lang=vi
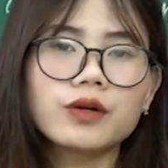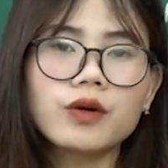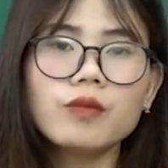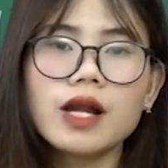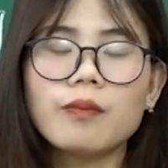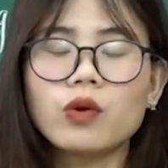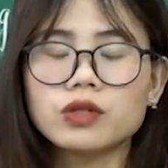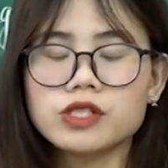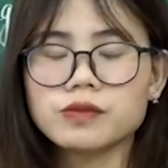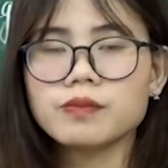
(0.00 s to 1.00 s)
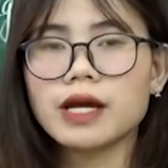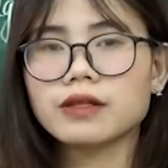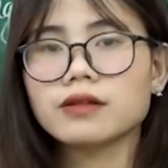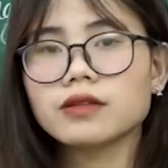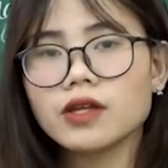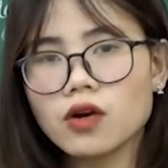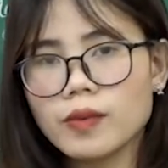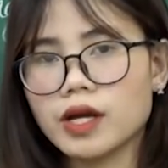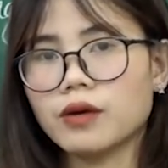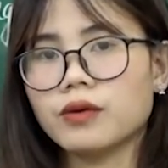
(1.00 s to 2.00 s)
cũng là một trong những bài thơ tiêu
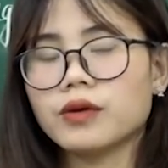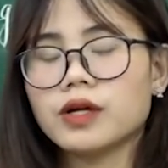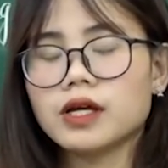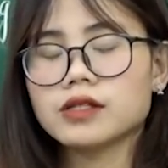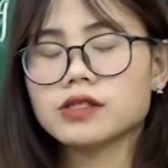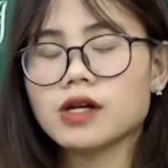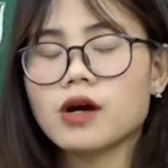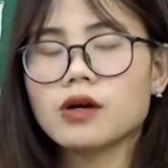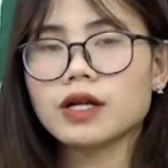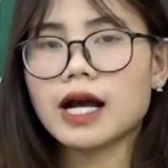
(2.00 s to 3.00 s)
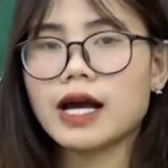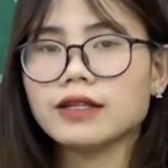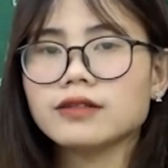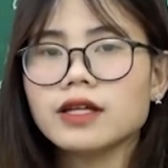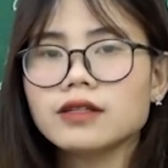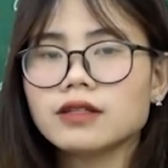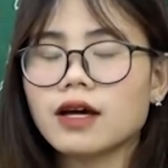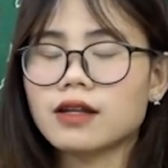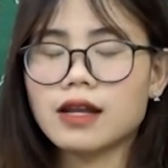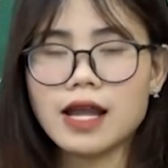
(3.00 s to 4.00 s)
biểu cho cái tinh
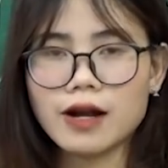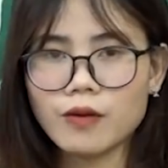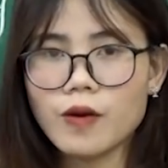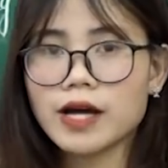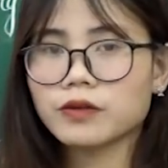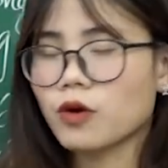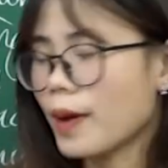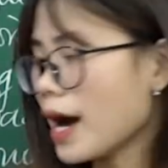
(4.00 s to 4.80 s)
thần lạc quan của